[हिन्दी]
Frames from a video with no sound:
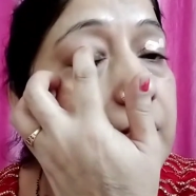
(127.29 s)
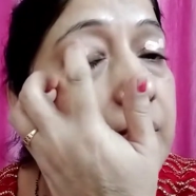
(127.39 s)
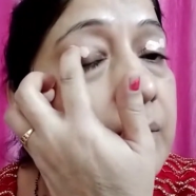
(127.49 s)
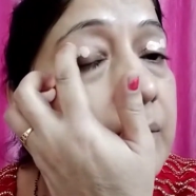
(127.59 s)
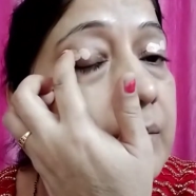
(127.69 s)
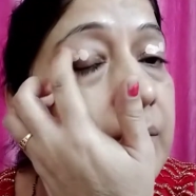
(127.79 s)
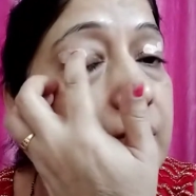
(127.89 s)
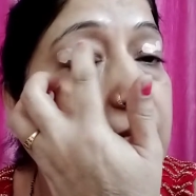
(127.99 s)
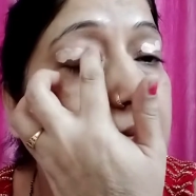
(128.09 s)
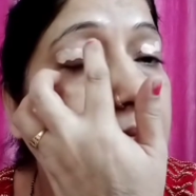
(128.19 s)
सबसे
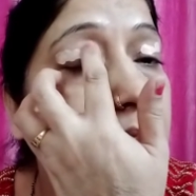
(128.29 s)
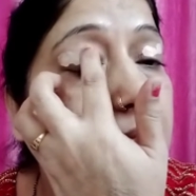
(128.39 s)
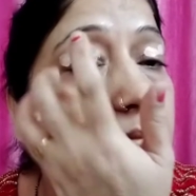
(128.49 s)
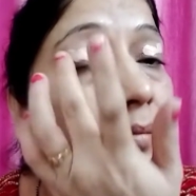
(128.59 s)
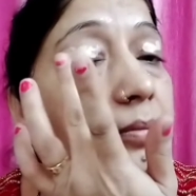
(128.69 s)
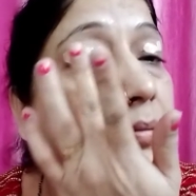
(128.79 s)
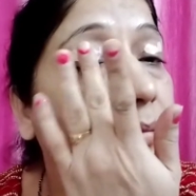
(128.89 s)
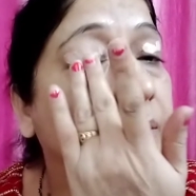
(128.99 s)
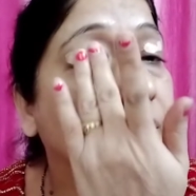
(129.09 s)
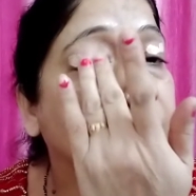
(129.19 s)
पहले मैं इस बीबी
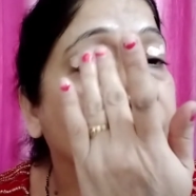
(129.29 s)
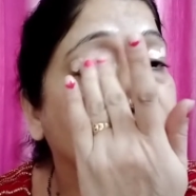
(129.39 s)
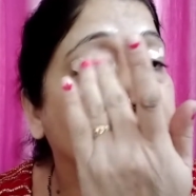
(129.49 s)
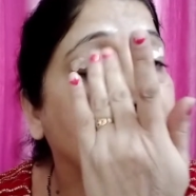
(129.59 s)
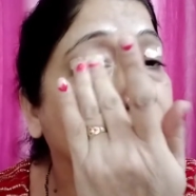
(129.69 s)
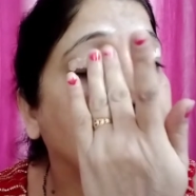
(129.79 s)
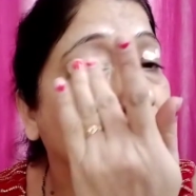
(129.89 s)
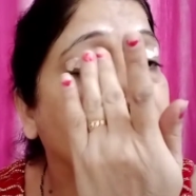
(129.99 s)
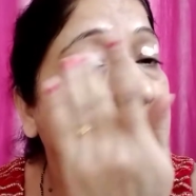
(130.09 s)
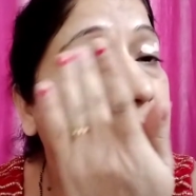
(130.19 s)
क्रीम को आँखों पर
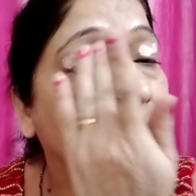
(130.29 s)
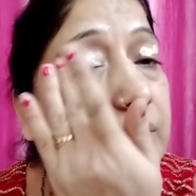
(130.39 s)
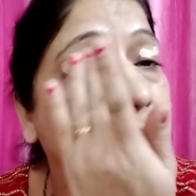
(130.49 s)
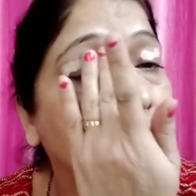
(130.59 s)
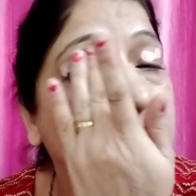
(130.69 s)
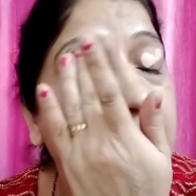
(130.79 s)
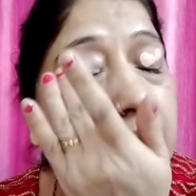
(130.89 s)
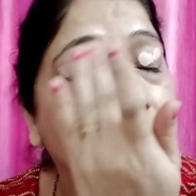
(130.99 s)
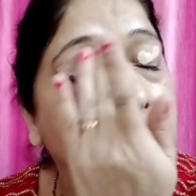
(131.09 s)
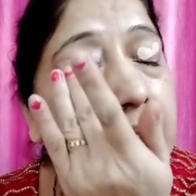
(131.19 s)
अप्लाई कर रही हूँ
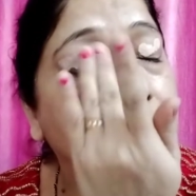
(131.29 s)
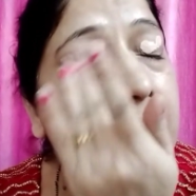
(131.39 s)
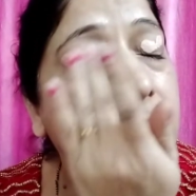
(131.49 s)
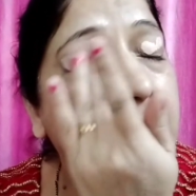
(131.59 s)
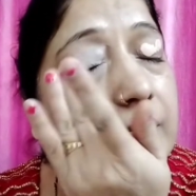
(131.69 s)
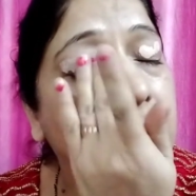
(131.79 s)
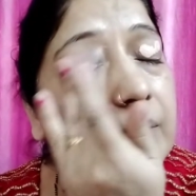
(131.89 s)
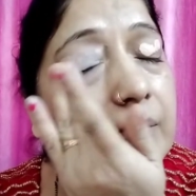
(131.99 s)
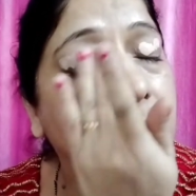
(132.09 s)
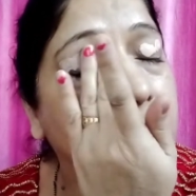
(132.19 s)
आई मेकअप का
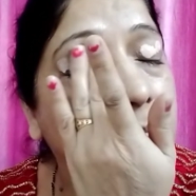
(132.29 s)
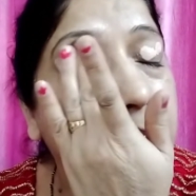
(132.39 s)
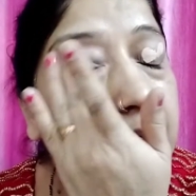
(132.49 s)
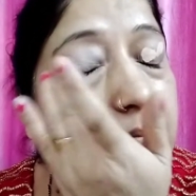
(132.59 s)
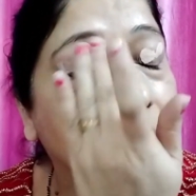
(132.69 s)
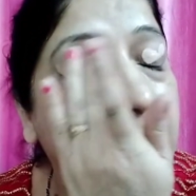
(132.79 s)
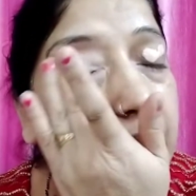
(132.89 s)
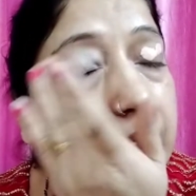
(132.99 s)
बेस बनाने के लिए